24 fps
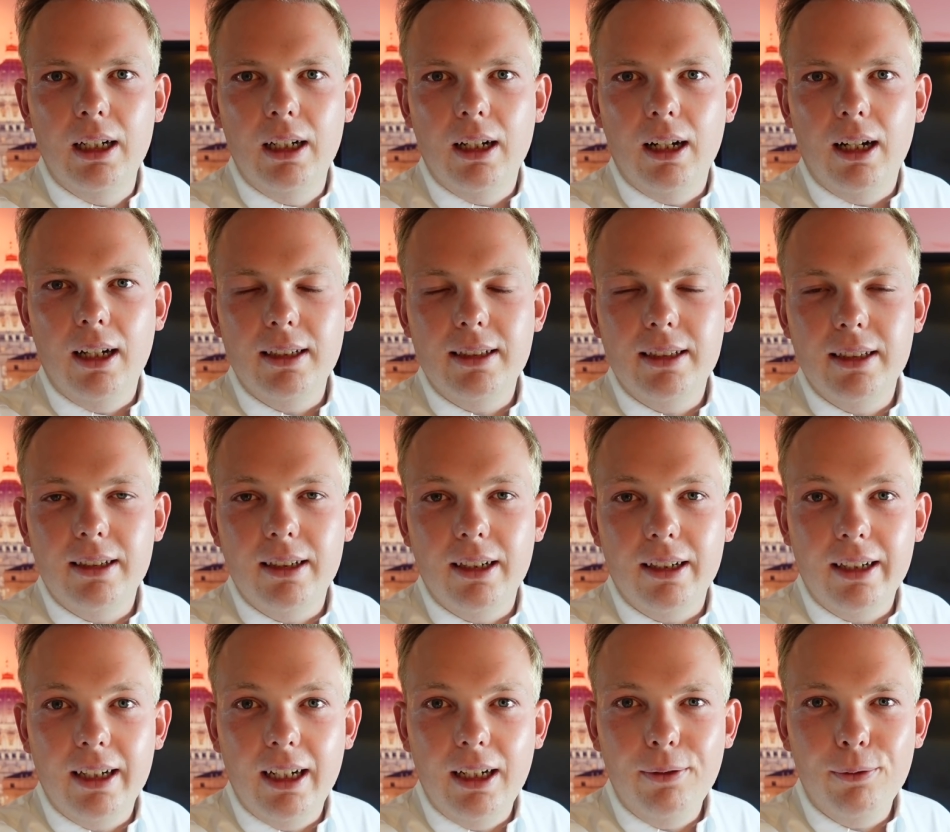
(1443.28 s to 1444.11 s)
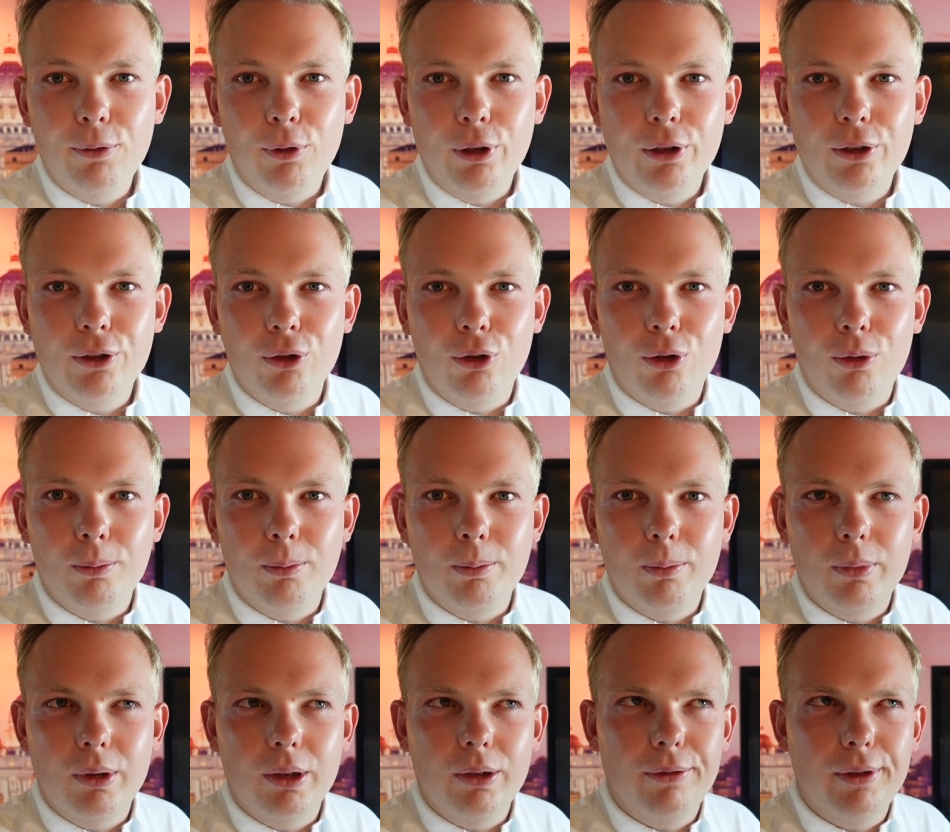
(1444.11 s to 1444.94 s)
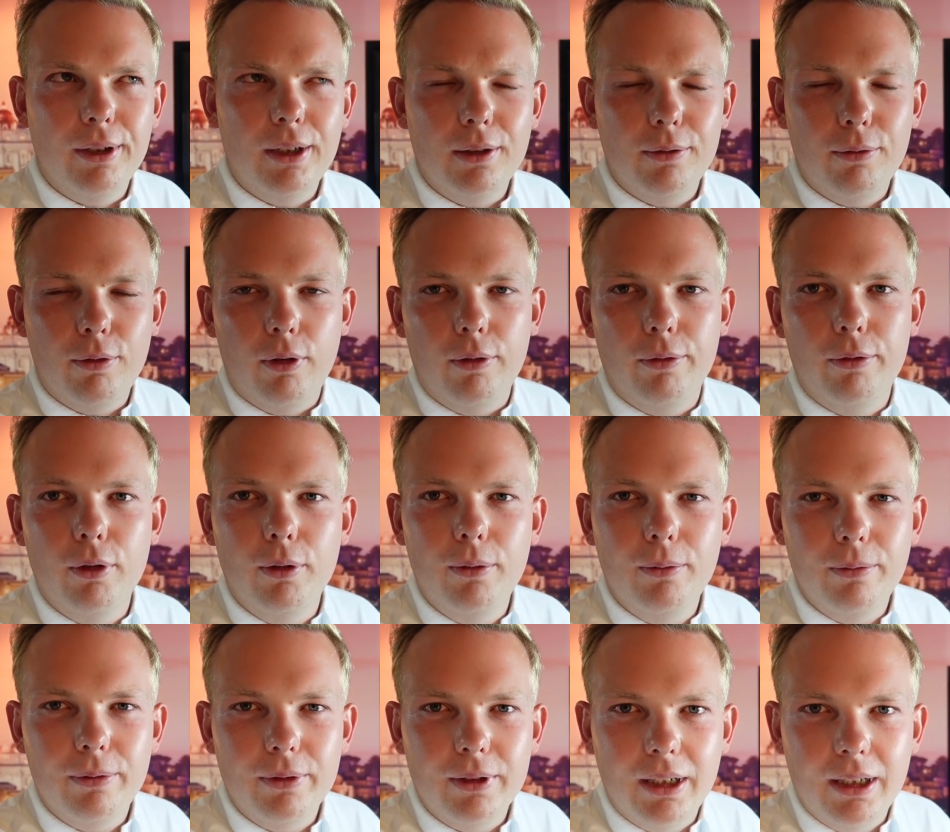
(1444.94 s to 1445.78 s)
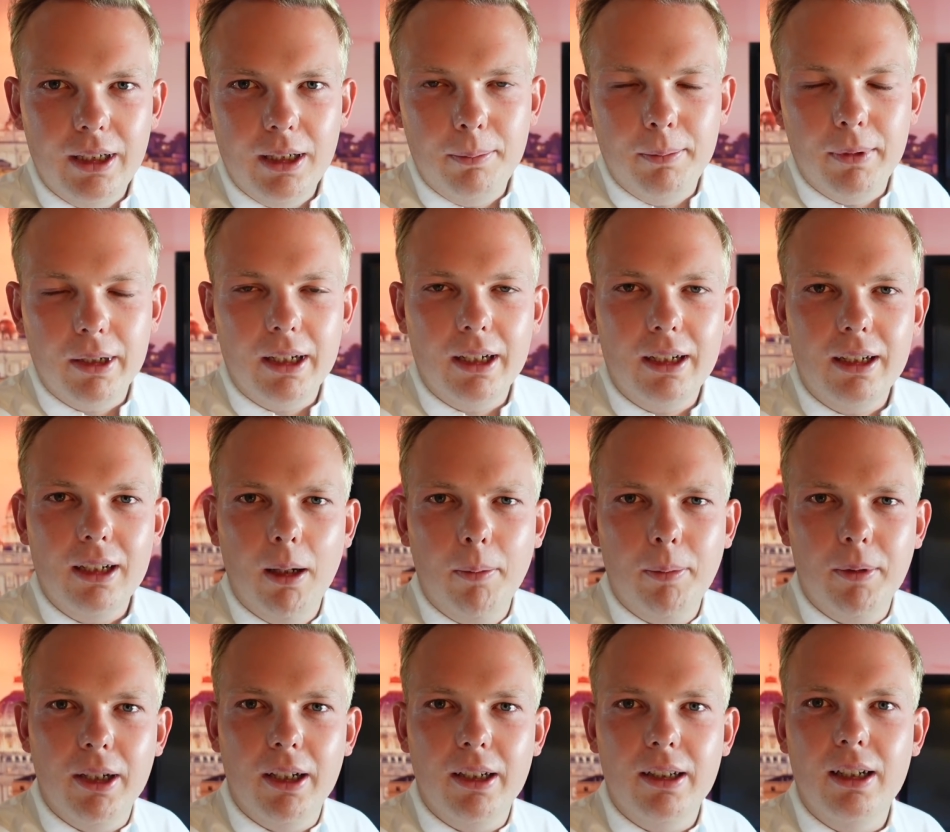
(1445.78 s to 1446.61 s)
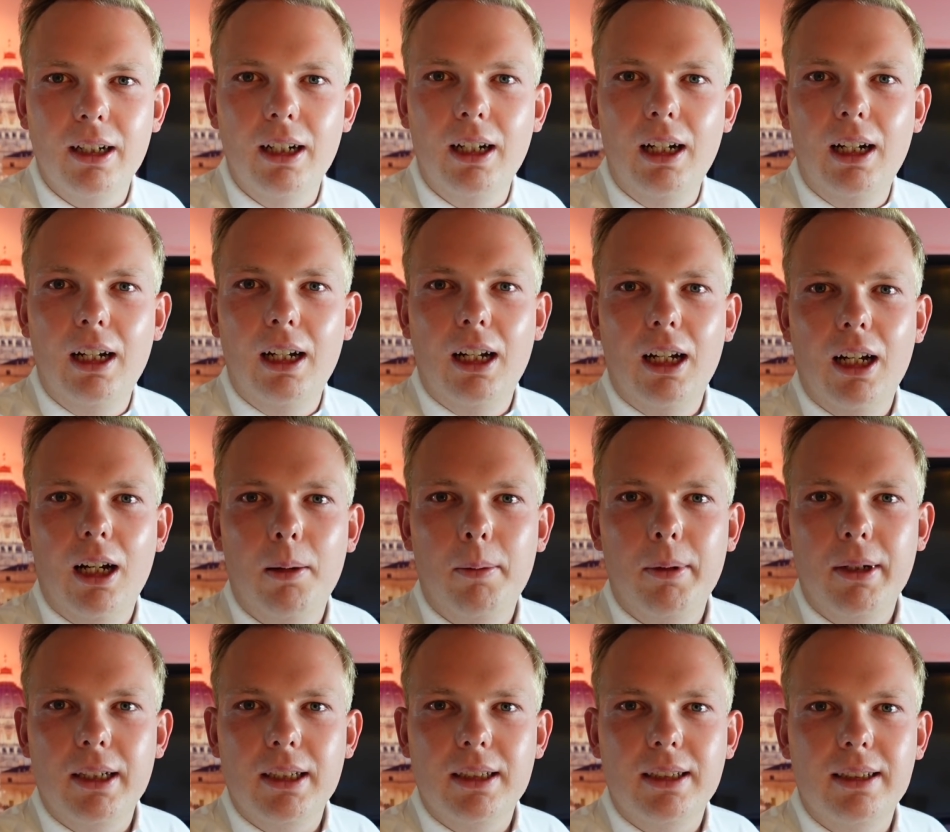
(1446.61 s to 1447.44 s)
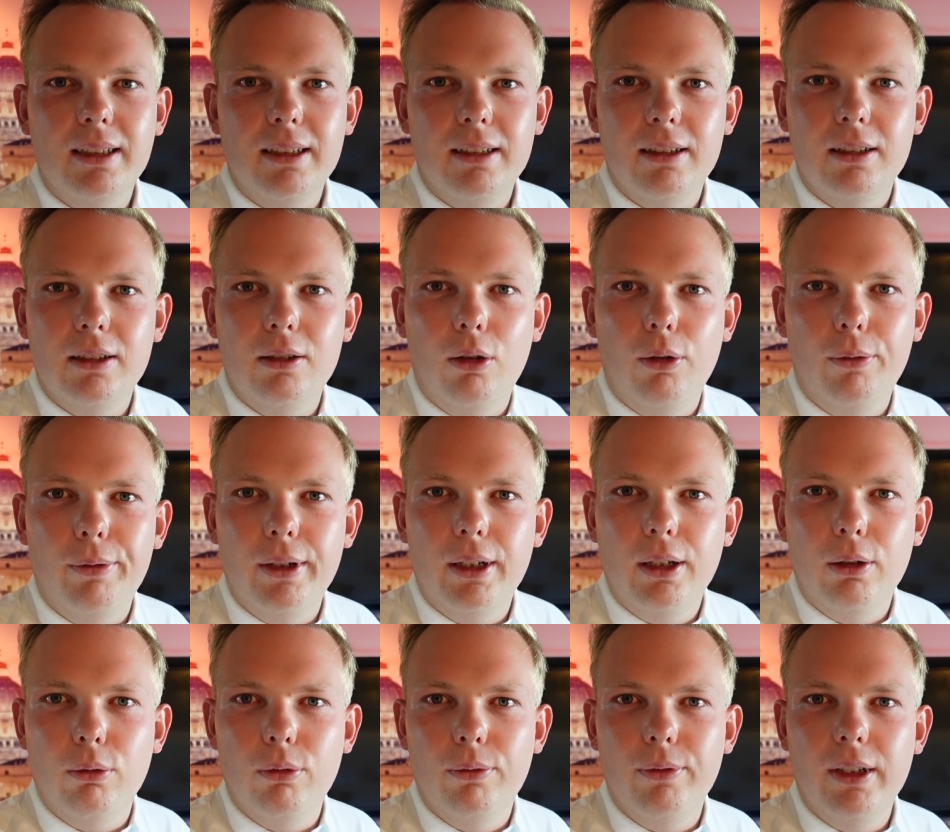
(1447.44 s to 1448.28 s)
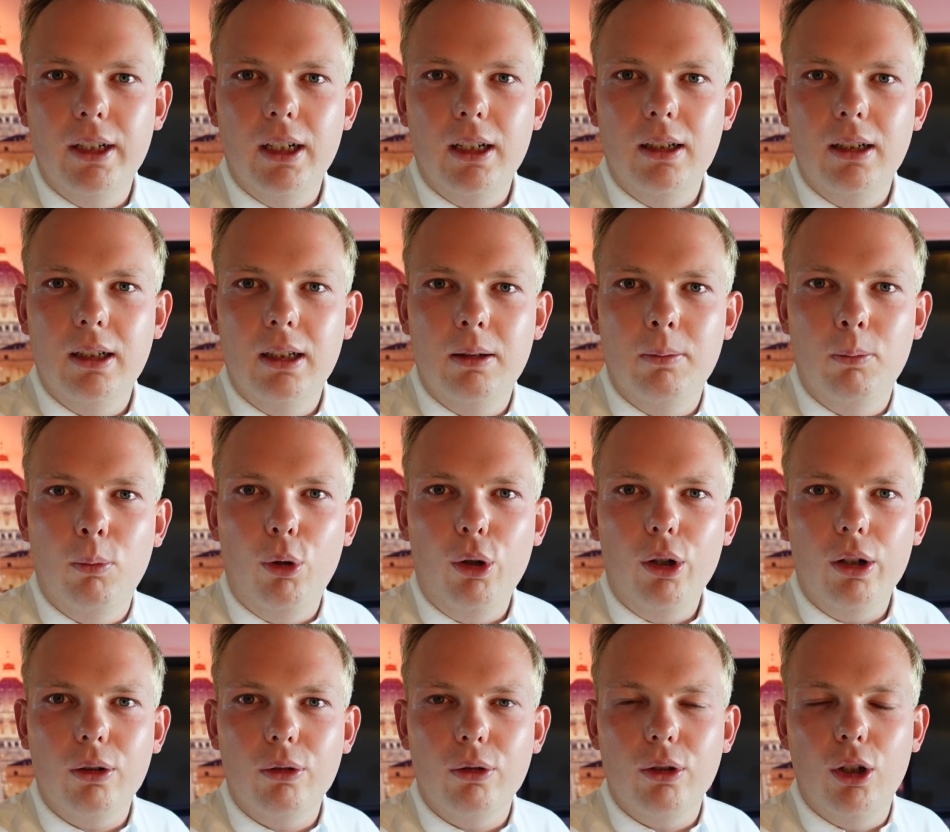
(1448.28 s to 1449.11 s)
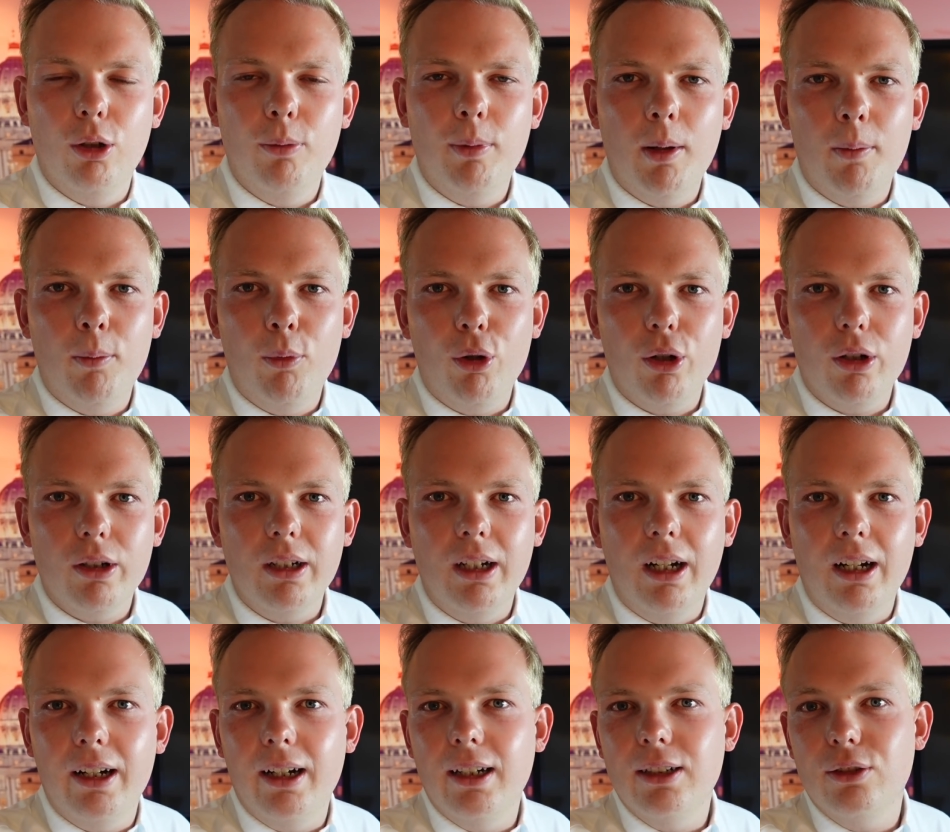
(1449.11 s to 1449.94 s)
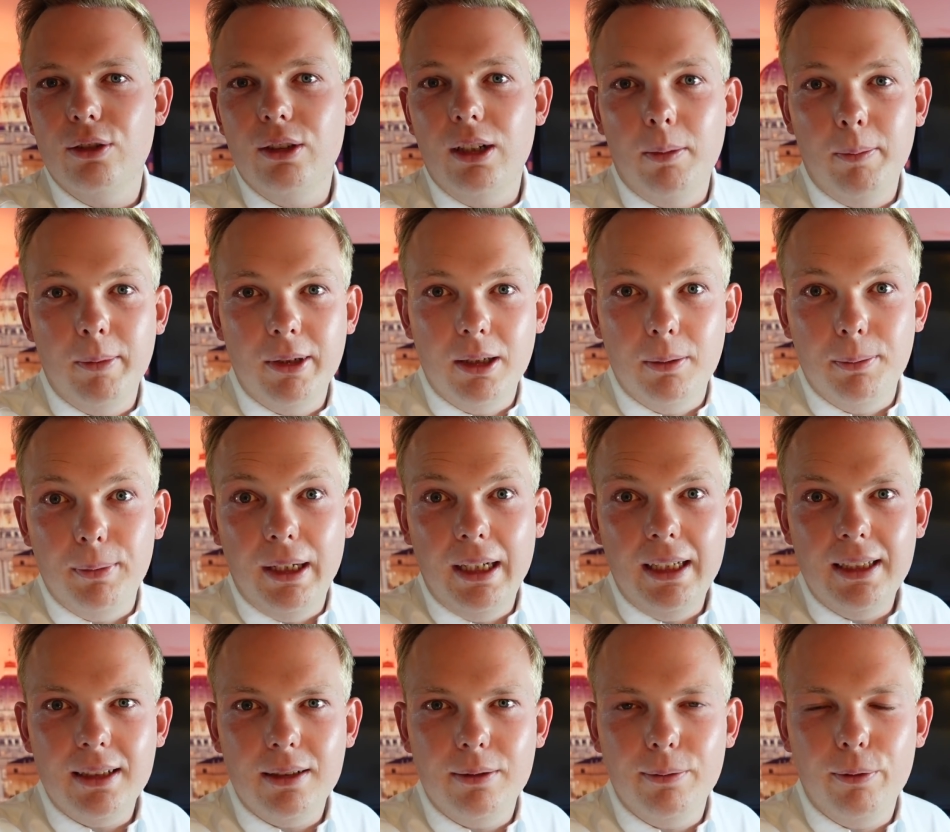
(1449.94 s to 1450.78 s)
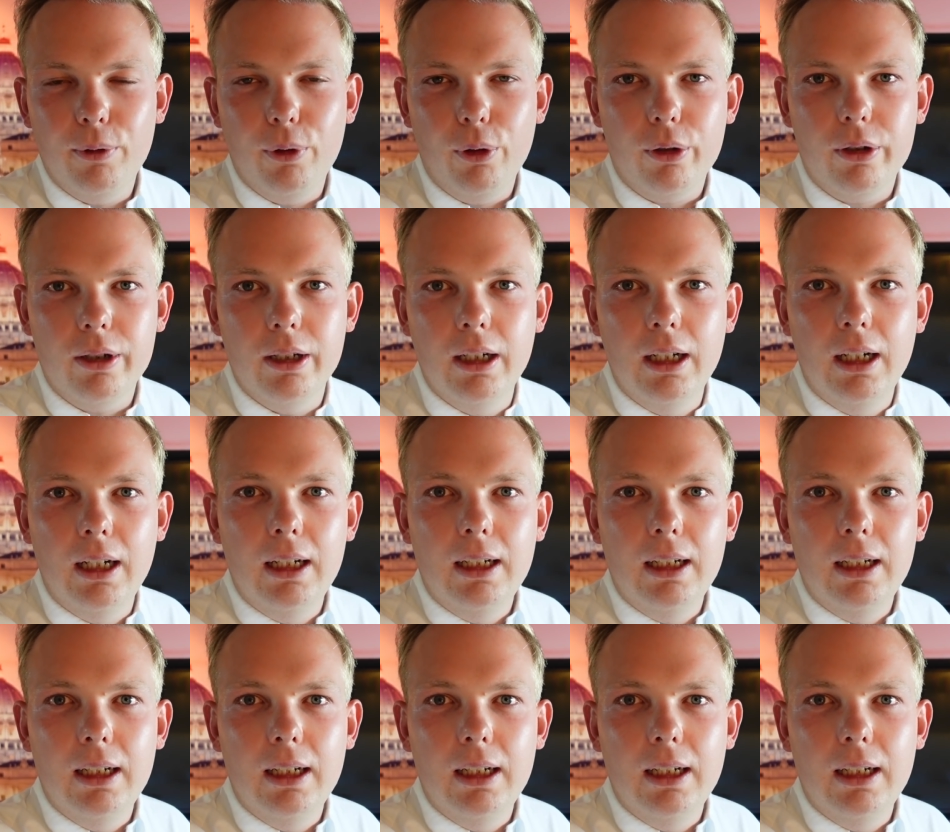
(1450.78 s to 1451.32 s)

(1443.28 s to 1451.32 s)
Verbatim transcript: als ich dann gehen wollte, um Viertel vor fünf, dann nicht mehr geklappt hat. Aber das äh, hoffe ich, holen wir dann morgen oder übermorgen nach, also damit im nächsten Vlog.